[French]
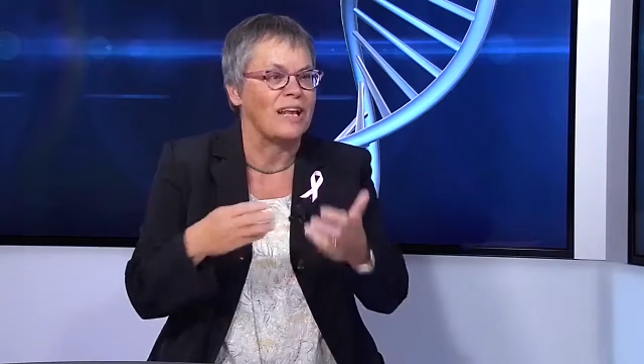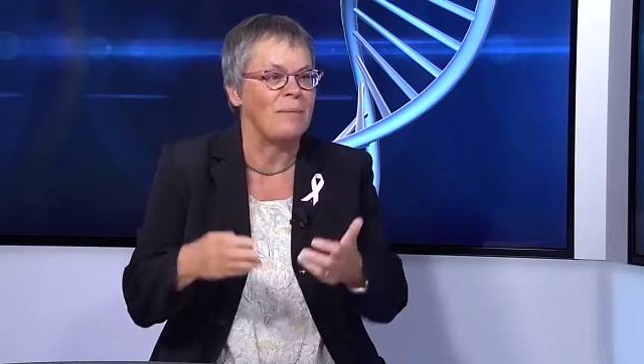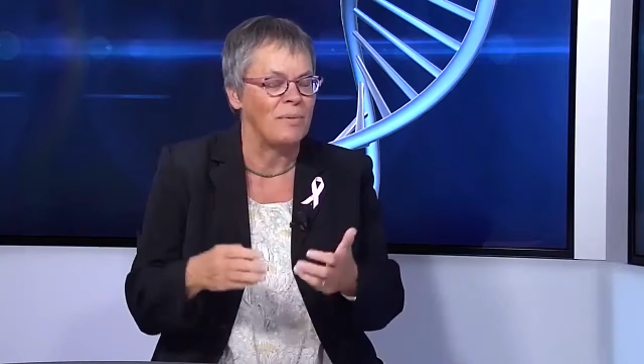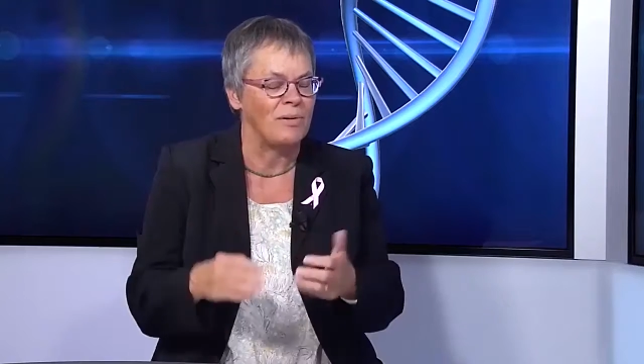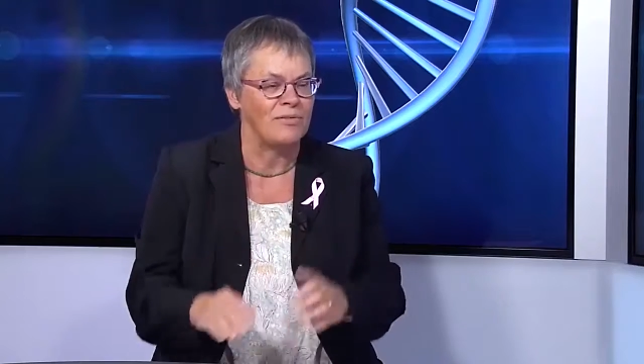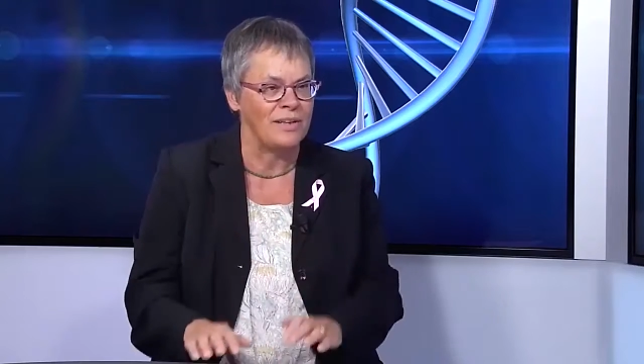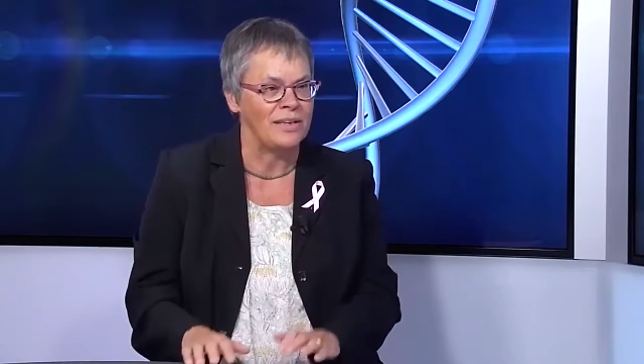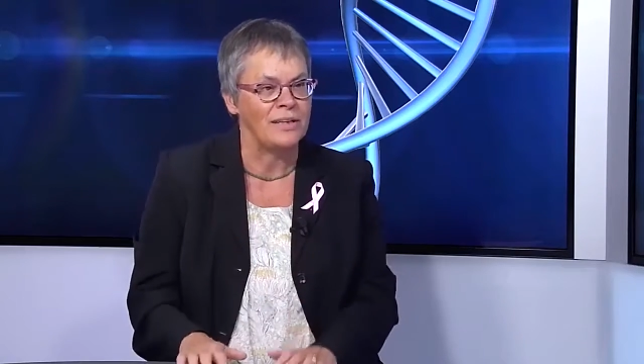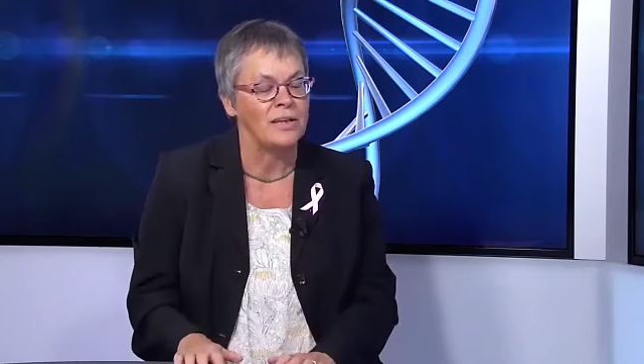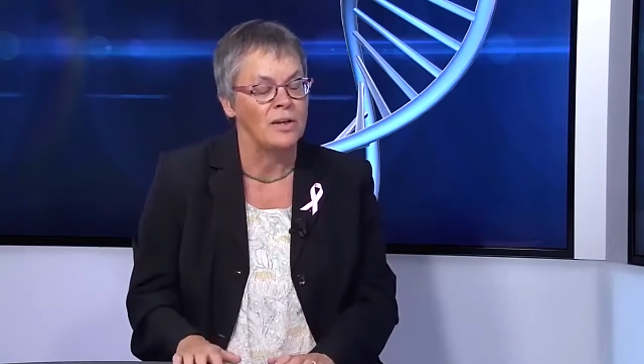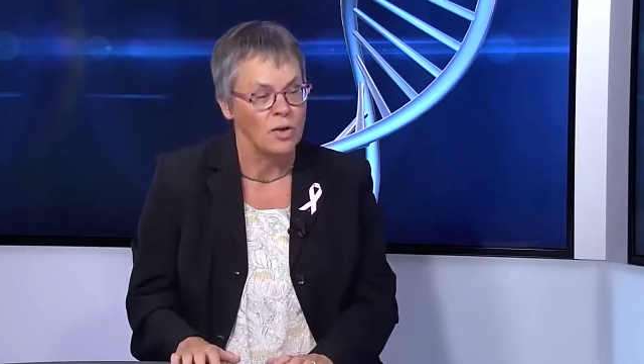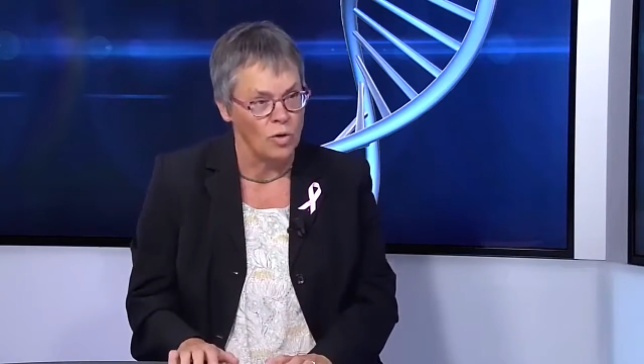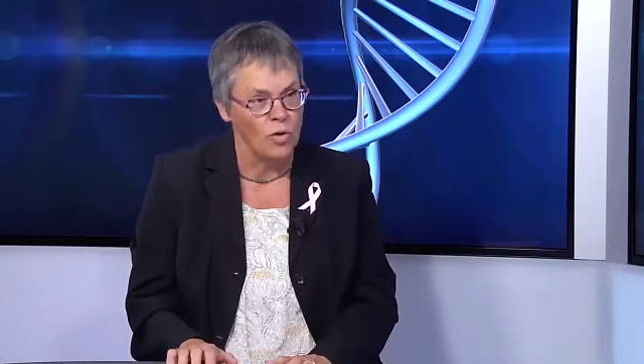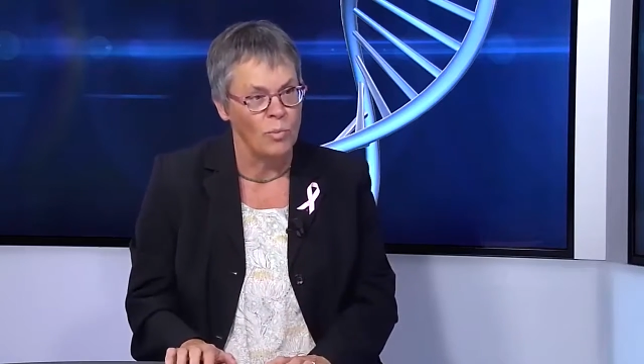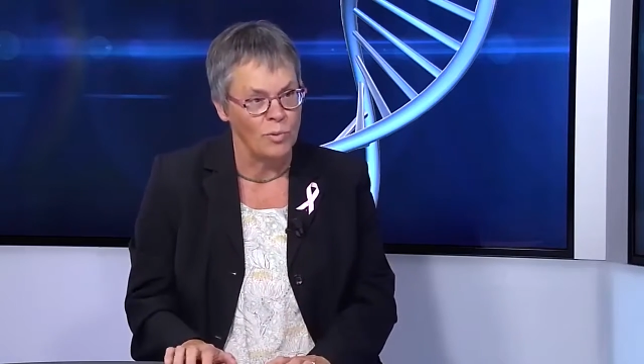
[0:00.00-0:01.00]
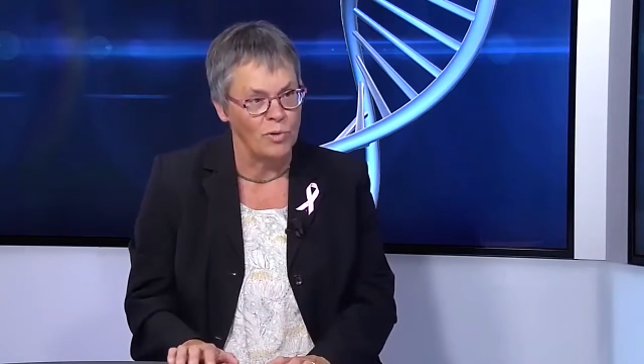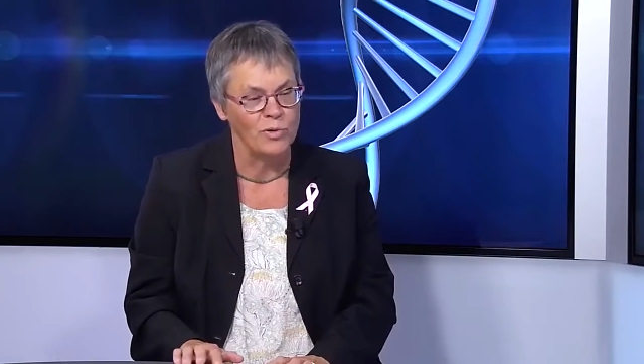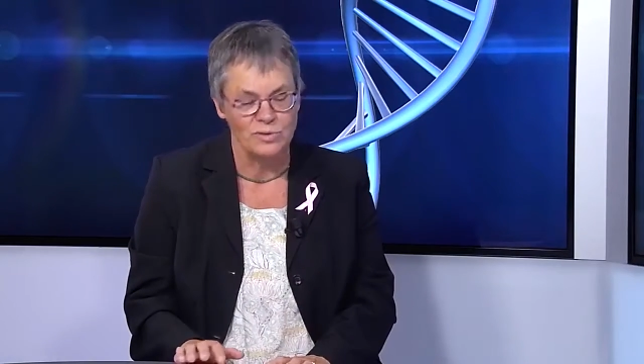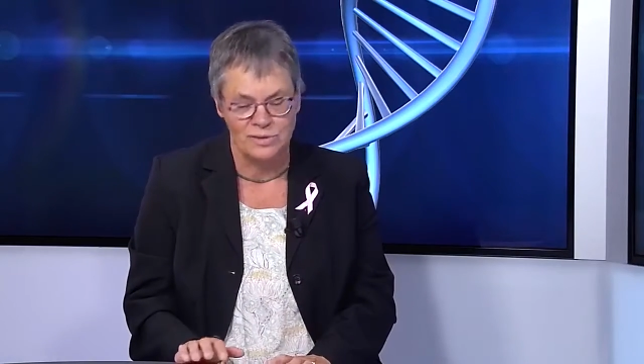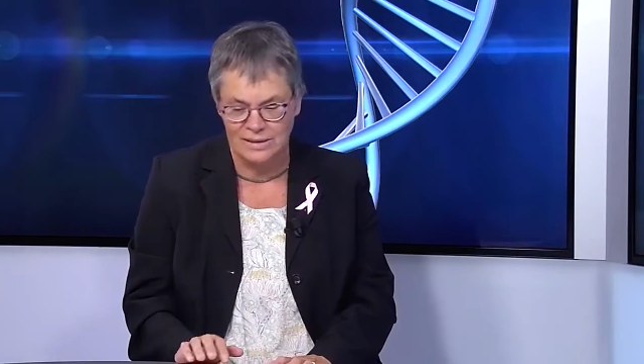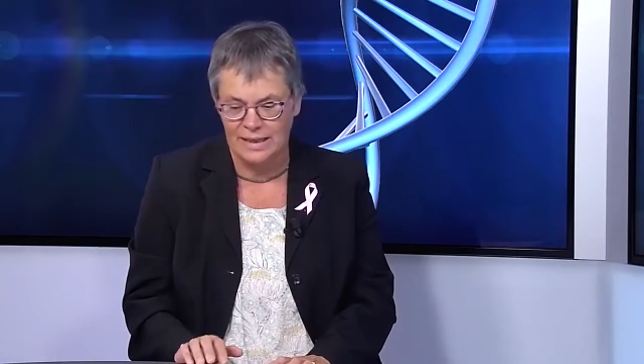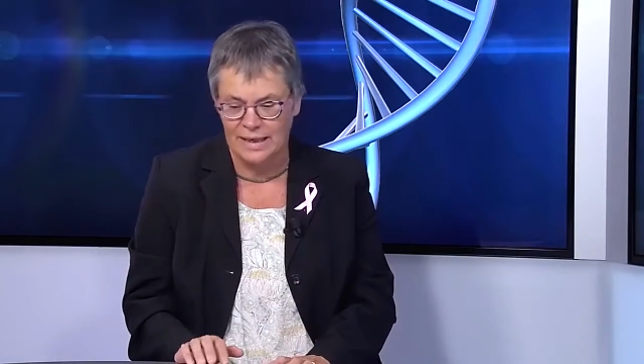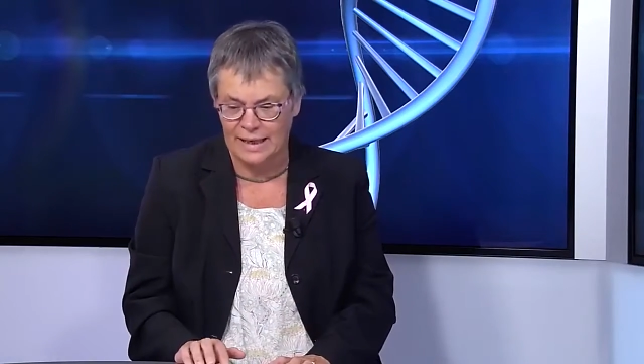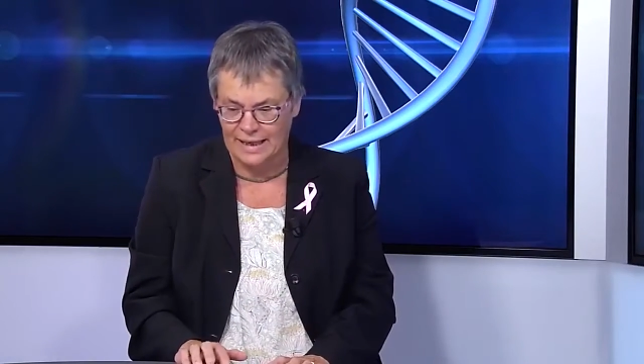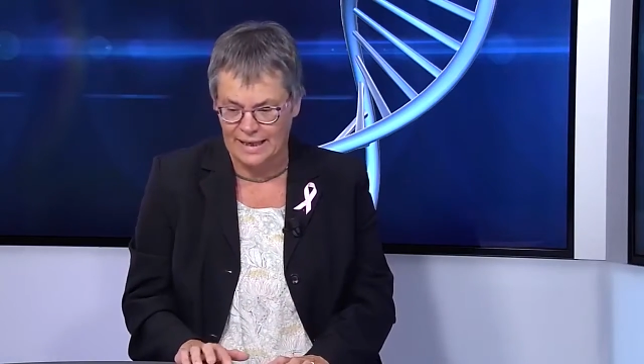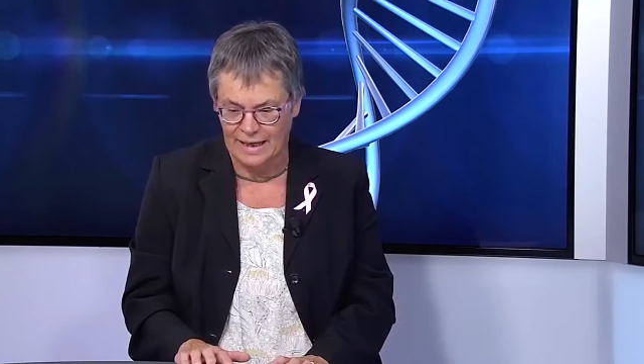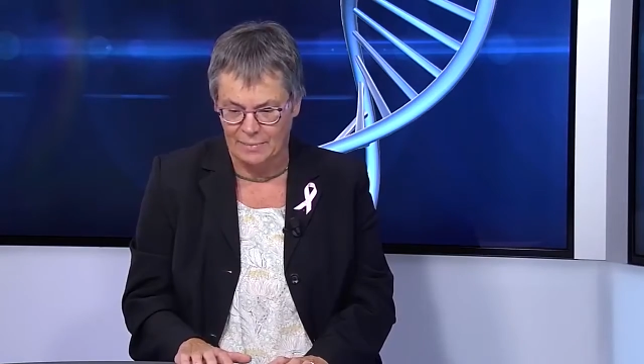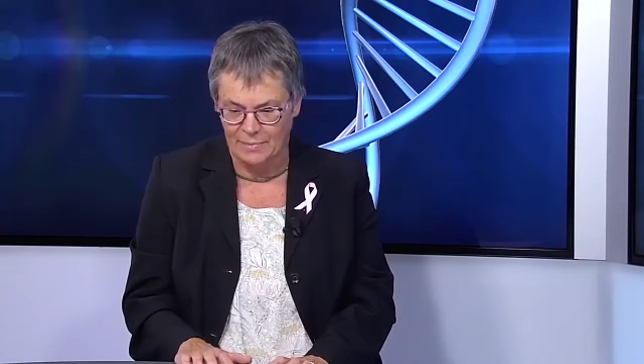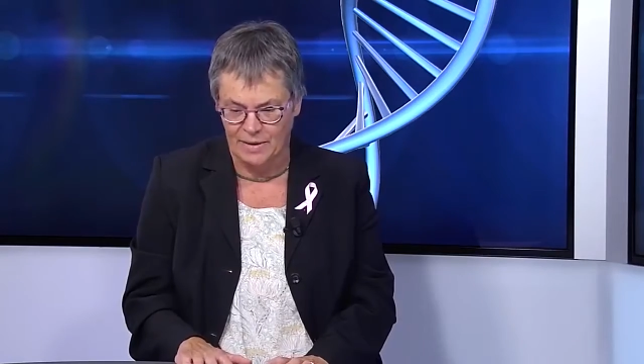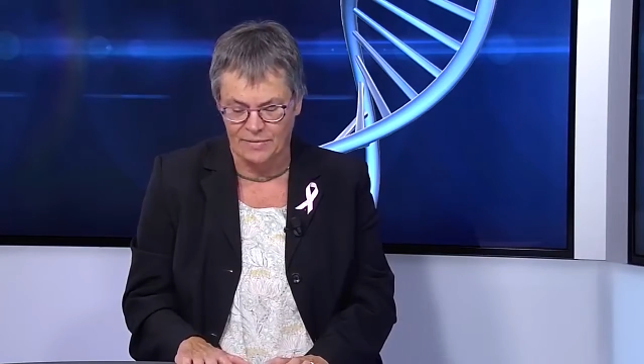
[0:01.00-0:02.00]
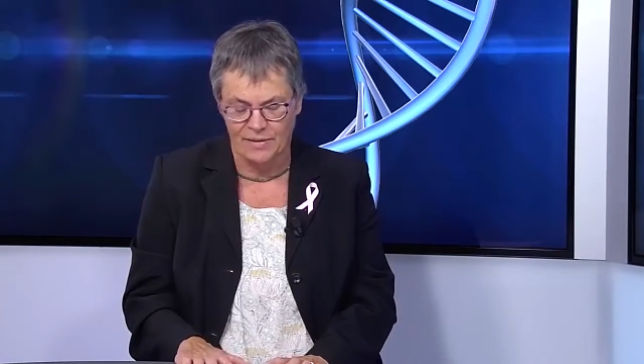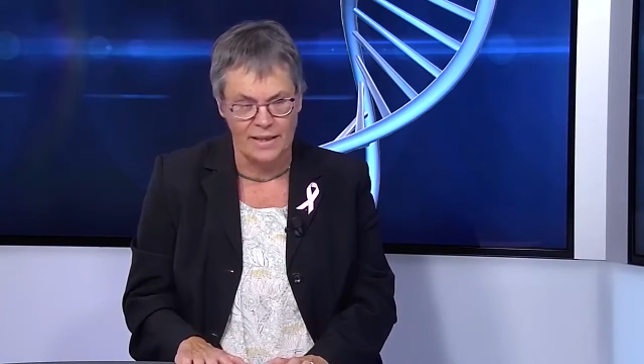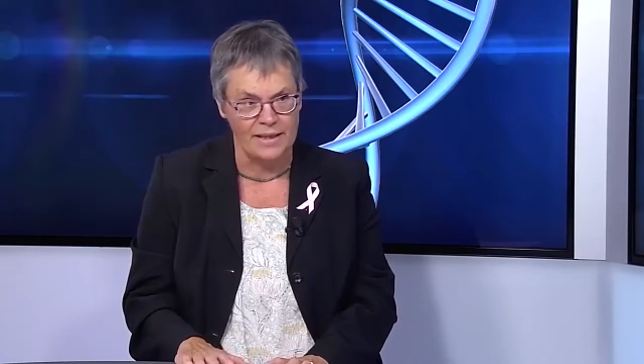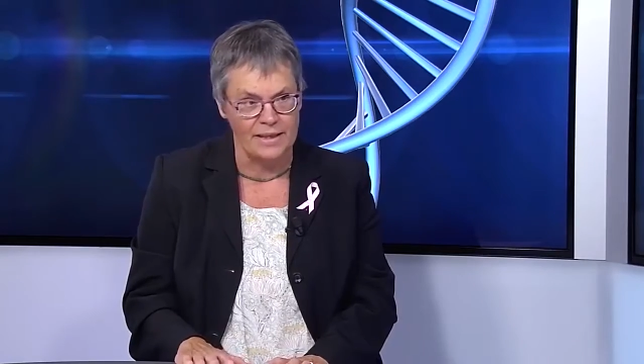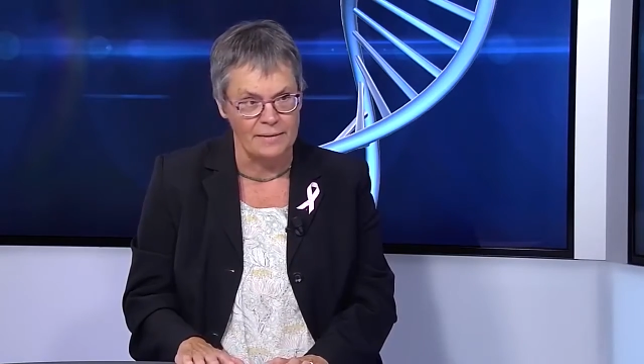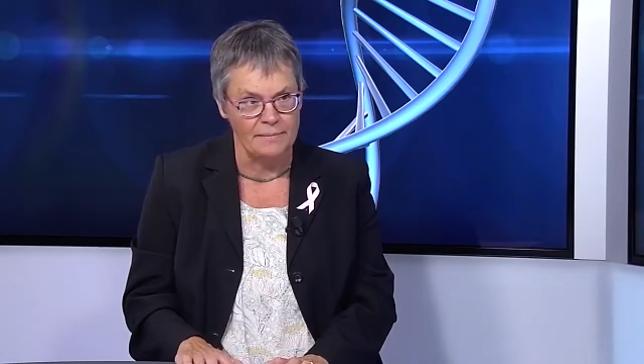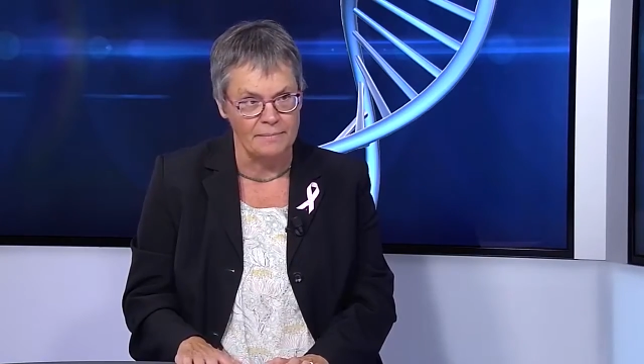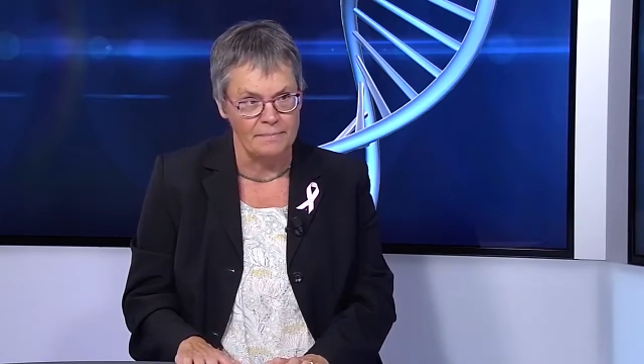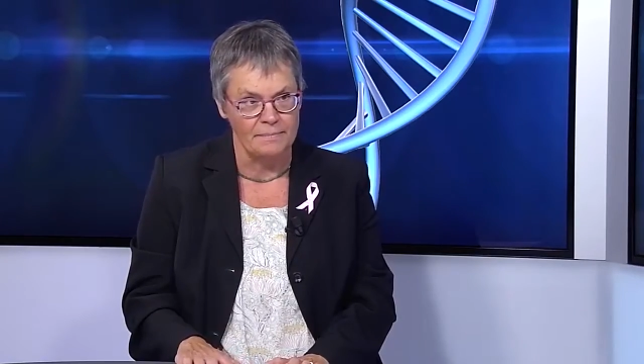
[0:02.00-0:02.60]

tellement vite, on peut considérer qu'elle a bien vieilli